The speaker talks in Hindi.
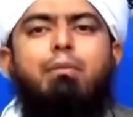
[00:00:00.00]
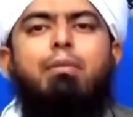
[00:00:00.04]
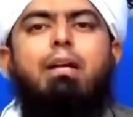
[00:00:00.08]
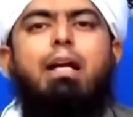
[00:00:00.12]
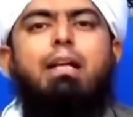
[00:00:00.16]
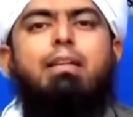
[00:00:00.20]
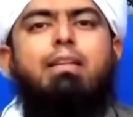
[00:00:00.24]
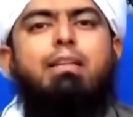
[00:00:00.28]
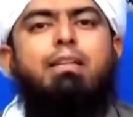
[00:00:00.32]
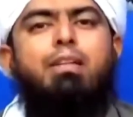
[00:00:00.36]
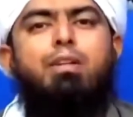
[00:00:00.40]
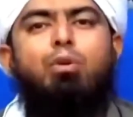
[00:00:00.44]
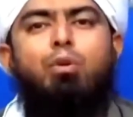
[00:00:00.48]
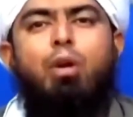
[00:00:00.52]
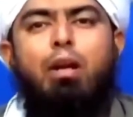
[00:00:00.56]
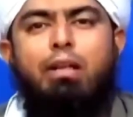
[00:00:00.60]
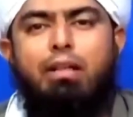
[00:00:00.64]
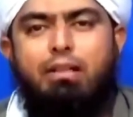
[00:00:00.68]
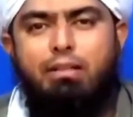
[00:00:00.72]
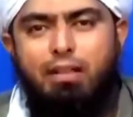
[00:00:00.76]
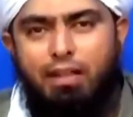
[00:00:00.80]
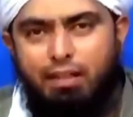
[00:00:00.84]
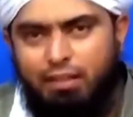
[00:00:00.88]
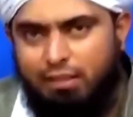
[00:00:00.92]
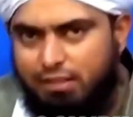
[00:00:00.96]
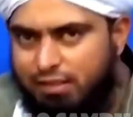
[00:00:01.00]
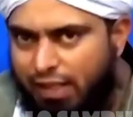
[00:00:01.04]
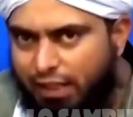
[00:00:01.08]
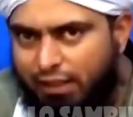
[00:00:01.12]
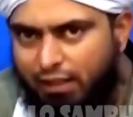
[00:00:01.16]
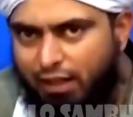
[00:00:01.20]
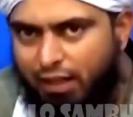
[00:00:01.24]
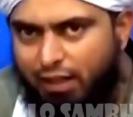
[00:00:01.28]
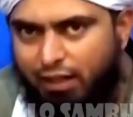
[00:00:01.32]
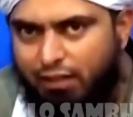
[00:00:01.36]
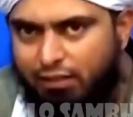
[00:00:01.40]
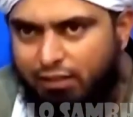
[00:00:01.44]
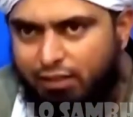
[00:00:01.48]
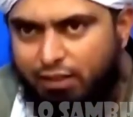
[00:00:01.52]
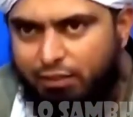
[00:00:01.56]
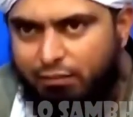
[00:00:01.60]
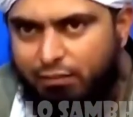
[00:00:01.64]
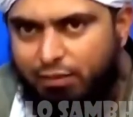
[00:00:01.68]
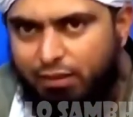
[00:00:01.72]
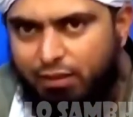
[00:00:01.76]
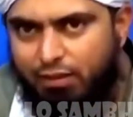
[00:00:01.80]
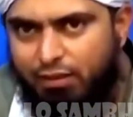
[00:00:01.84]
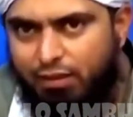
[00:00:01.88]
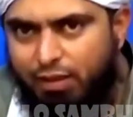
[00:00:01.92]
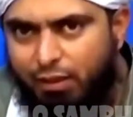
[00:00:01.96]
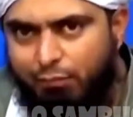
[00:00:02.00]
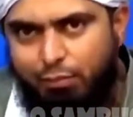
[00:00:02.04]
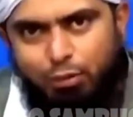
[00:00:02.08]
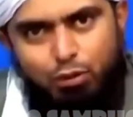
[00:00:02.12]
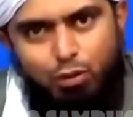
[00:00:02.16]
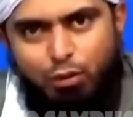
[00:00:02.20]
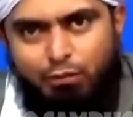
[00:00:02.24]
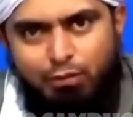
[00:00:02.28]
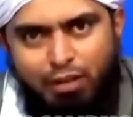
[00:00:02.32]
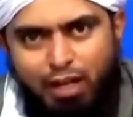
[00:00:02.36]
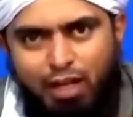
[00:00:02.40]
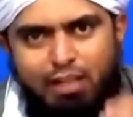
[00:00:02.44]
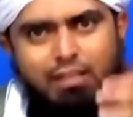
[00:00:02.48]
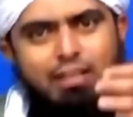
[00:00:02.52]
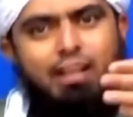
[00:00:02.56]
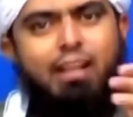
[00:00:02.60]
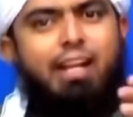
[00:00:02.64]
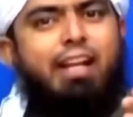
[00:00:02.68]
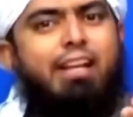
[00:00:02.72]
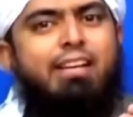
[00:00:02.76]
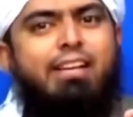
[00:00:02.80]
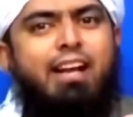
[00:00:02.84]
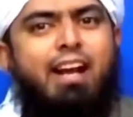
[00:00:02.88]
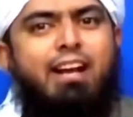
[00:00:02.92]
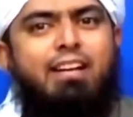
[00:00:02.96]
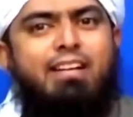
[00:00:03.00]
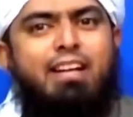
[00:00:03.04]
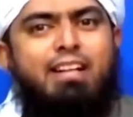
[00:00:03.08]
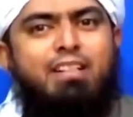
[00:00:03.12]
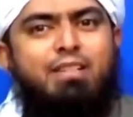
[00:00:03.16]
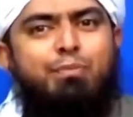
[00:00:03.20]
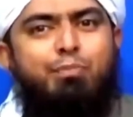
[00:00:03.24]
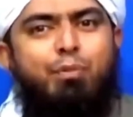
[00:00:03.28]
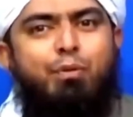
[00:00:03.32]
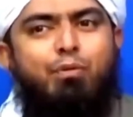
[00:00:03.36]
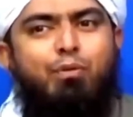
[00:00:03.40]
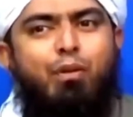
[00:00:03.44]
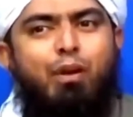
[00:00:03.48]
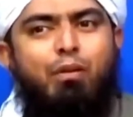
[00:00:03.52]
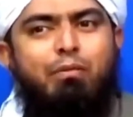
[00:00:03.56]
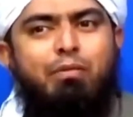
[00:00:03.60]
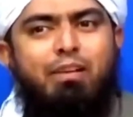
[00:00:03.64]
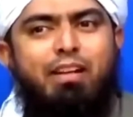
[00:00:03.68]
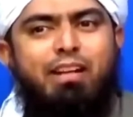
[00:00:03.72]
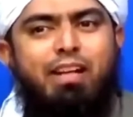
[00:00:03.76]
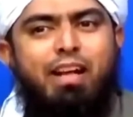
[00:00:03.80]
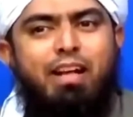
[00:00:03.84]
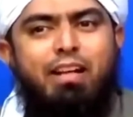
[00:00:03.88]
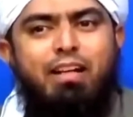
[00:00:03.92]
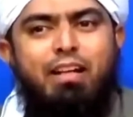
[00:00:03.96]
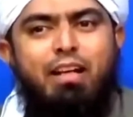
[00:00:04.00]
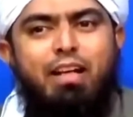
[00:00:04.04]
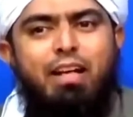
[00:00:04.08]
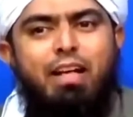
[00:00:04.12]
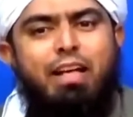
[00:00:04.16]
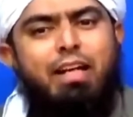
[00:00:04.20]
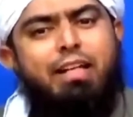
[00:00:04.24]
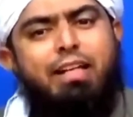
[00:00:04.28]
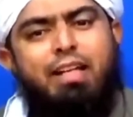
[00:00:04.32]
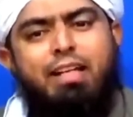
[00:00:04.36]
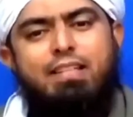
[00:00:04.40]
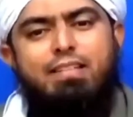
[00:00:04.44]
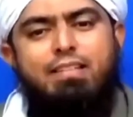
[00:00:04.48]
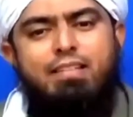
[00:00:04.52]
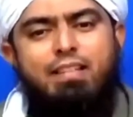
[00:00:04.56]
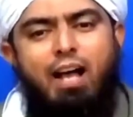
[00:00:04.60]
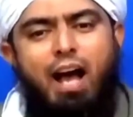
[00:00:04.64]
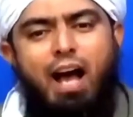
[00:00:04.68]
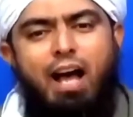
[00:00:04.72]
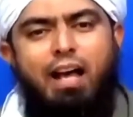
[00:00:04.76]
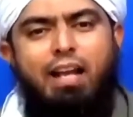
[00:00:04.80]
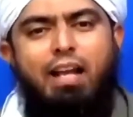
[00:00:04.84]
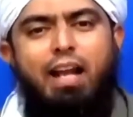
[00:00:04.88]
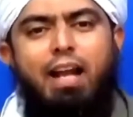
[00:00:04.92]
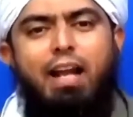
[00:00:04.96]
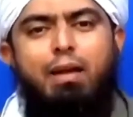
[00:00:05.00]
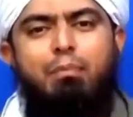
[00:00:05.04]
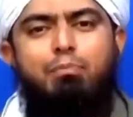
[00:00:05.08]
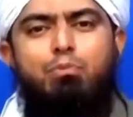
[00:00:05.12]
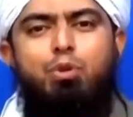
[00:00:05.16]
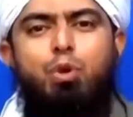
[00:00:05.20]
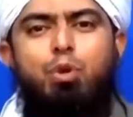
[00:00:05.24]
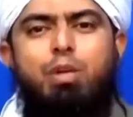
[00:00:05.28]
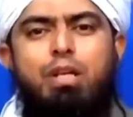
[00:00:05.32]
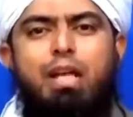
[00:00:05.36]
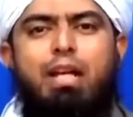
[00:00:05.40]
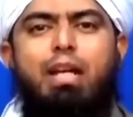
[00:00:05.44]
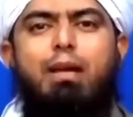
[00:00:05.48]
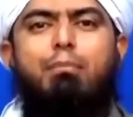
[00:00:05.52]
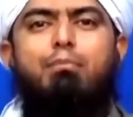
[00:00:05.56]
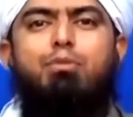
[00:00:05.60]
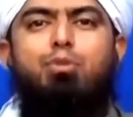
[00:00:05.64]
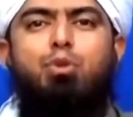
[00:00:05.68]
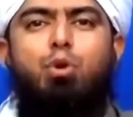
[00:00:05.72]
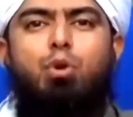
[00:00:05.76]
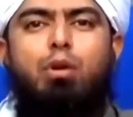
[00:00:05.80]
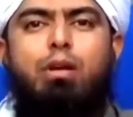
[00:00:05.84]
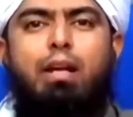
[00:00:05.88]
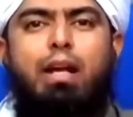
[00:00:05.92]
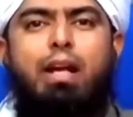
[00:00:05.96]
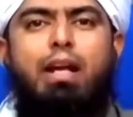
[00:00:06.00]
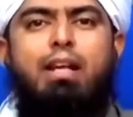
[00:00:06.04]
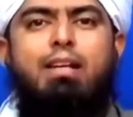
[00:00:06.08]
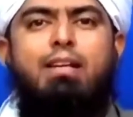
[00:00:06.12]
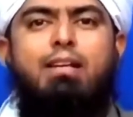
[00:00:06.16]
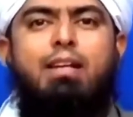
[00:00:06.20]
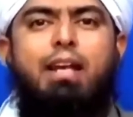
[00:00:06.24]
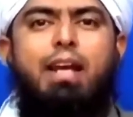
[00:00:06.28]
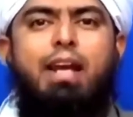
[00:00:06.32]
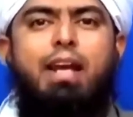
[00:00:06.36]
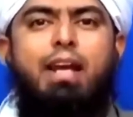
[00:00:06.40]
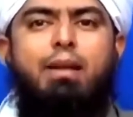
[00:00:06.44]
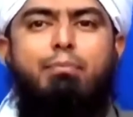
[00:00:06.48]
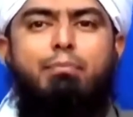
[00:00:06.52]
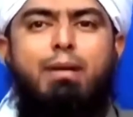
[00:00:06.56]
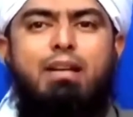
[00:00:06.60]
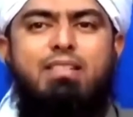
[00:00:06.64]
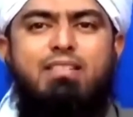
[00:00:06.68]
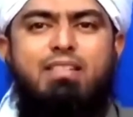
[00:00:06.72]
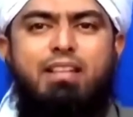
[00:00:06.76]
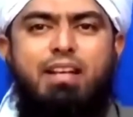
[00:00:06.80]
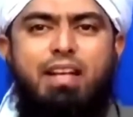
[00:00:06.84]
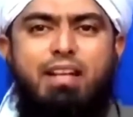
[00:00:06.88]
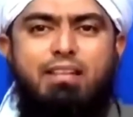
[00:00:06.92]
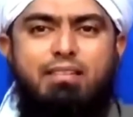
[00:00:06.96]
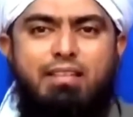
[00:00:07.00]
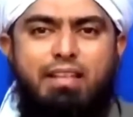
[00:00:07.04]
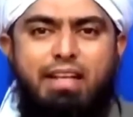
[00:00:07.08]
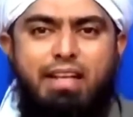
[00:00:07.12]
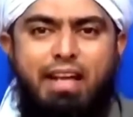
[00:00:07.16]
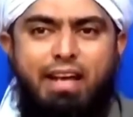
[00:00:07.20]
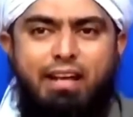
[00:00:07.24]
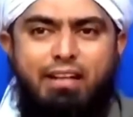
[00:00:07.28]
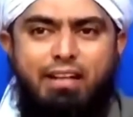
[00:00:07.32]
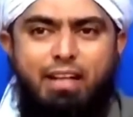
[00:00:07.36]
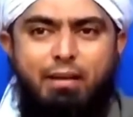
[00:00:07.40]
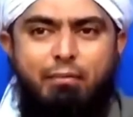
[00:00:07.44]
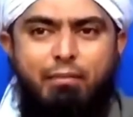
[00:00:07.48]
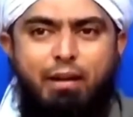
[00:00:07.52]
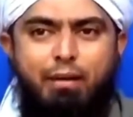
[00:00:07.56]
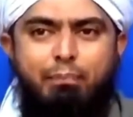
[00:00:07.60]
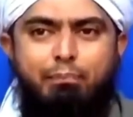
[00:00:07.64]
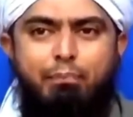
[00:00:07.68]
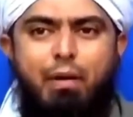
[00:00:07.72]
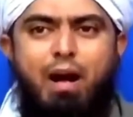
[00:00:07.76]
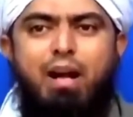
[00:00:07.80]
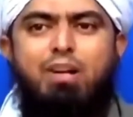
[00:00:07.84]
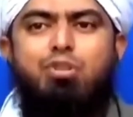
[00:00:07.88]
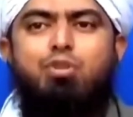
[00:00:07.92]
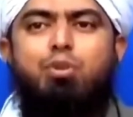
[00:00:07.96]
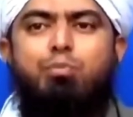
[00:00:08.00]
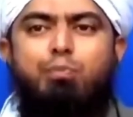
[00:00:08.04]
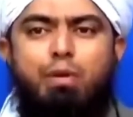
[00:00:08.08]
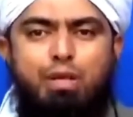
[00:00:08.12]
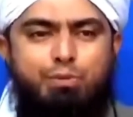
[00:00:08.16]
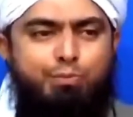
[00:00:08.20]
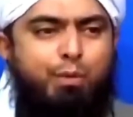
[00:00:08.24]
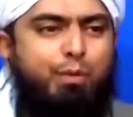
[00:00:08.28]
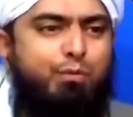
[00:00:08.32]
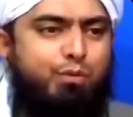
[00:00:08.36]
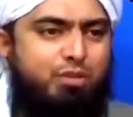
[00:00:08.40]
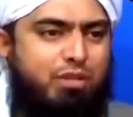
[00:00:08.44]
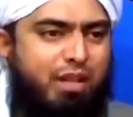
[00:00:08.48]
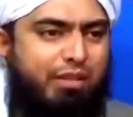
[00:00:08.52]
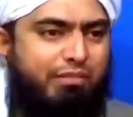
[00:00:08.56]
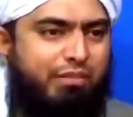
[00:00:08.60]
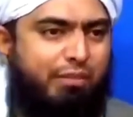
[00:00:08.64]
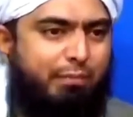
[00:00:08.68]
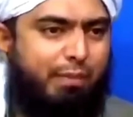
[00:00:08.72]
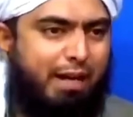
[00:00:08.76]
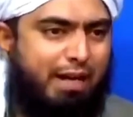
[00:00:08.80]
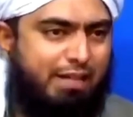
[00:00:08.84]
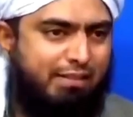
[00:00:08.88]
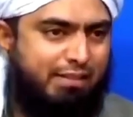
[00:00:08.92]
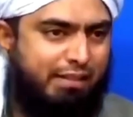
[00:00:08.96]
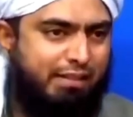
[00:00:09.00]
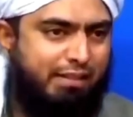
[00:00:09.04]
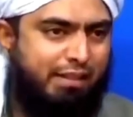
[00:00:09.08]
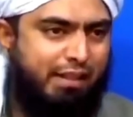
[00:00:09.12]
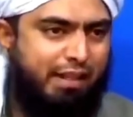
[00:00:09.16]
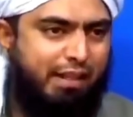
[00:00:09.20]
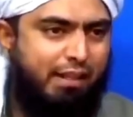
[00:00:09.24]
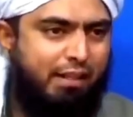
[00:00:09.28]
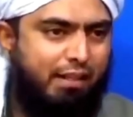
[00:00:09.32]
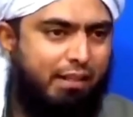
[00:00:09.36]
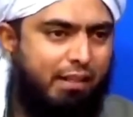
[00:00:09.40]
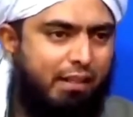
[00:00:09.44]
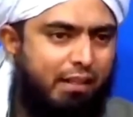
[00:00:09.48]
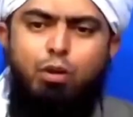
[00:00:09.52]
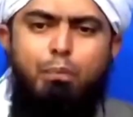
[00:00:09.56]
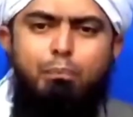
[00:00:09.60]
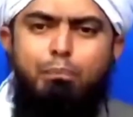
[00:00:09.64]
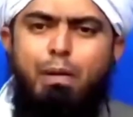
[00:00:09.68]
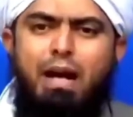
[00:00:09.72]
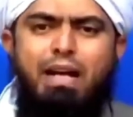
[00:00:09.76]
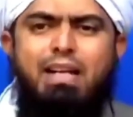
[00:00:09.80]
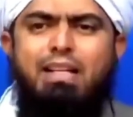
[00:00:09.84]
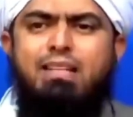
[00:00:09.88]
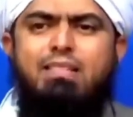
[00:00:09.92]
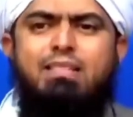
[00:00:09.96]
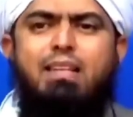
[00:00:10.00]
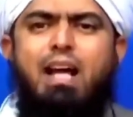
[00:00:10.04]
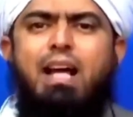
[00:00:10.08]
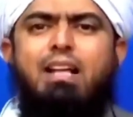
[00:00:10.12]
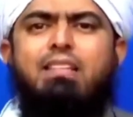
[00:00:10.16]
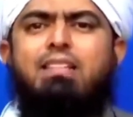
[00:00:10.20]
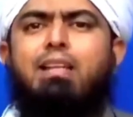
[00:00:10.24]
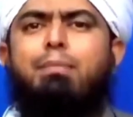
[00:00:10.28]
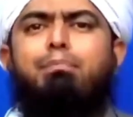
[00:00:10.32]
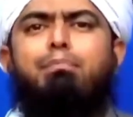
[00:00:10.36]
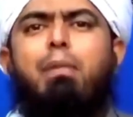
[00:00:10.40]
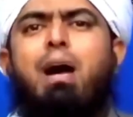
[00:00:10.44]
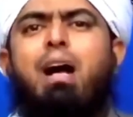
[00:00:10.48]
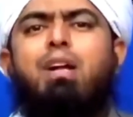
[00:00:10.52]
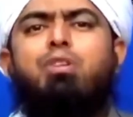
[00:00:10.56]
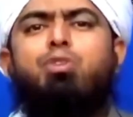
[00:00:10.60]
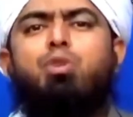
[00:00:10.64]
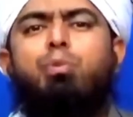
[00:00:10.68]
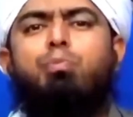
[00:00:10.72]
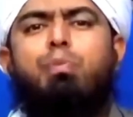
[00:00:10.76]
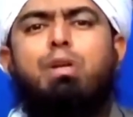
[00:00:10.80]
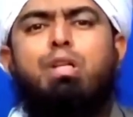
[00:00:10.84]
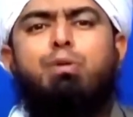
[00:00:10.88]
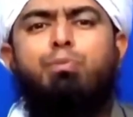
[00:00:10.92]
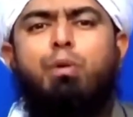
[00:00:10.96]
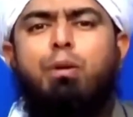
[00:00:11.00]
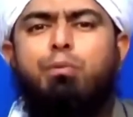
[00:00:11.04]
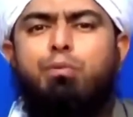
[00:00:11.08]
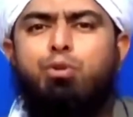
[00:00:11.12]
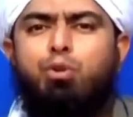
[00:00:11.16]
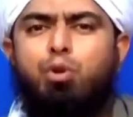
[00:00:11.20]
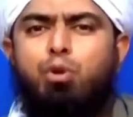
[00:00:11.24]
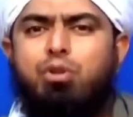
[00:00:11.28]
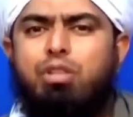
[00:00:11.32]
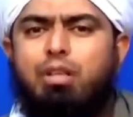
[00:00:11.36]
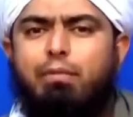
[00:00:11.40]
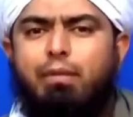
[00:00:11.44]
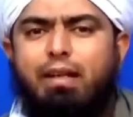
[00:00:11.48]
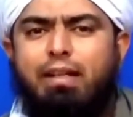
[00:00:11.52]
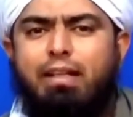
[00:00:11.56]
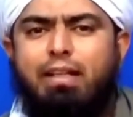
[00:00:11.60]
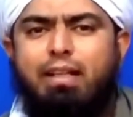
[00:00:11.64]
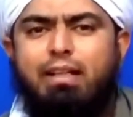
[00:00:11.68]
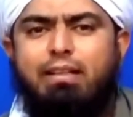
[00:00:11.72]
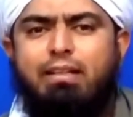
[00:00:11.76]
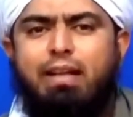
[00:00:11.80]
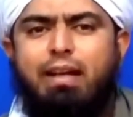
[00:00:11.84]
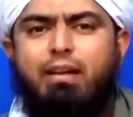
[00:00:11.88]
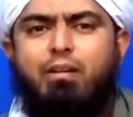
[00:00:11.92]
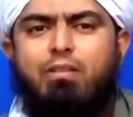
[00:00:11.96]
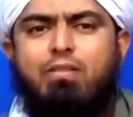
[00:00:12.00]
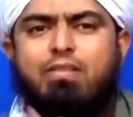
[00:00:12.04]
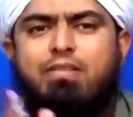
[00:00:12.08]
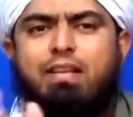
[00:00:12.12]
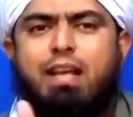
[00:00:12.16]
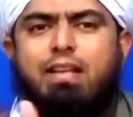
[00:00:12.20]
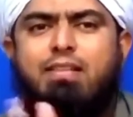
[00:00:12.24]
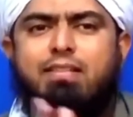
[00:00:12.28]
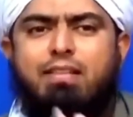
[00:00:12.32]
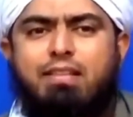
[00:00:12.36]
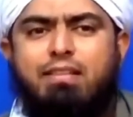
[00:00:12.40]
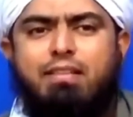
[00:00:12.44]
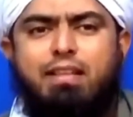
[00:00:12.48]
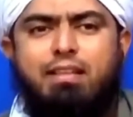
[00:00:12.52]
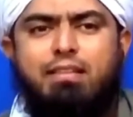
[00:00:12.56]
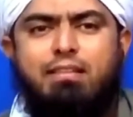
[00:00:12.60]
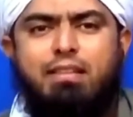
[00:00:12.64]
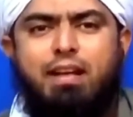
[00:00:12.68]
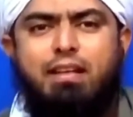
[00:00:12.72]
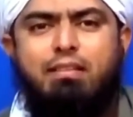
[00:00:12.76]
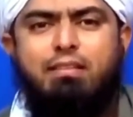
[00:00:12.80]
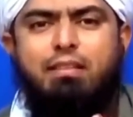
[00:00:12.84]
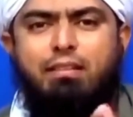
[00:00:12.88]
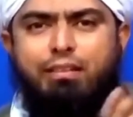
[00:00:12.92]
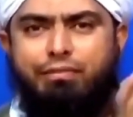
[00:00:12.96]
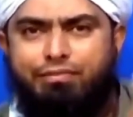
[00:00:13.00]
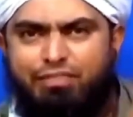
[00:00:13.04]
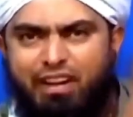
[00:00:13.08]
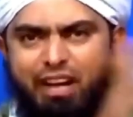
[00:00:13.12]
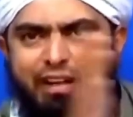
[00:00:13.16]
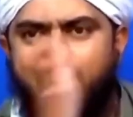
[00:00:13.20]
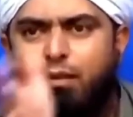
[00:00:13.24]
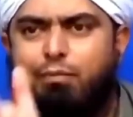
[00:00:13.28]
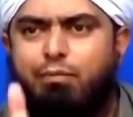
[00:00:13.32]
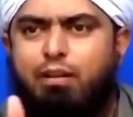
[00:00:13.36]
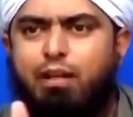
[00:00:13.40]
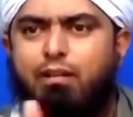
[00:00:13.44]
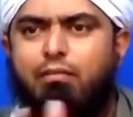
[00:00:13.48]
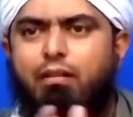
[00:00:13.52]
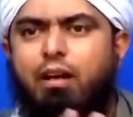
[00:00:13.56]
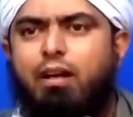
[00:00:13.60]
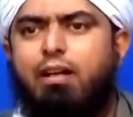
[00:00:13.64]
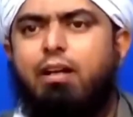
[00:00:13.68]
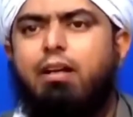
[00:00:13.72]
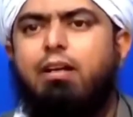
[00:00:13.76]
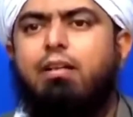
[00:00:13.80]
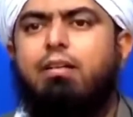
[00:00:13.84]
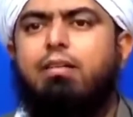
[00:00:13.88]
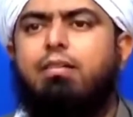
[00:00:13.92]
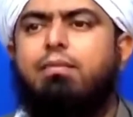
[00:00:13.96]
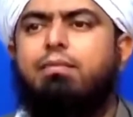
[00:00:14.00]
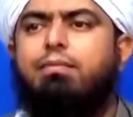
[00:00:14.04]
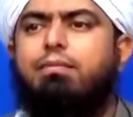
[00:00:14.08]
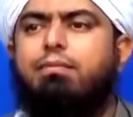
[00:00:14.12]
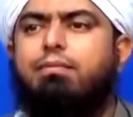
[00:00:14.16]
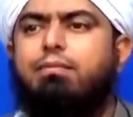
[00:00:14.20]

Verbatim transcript: हम कहते हैं जी रूहानीता के चेक कर लेते हैं अभी अभी तो हमने आजकल एक नया टेस्ट परफॉर्म किया है कि सारे दुनिया के बुजुर्ग एक एयरबस ए थ्री एटी में 555 मुसाफिर बैठ सकते हैं तो पाकिस्तान से 555 बुजुर्ग जमा किए जाए कॉन्सेंसिस के साथ रेफरेंडम करवा के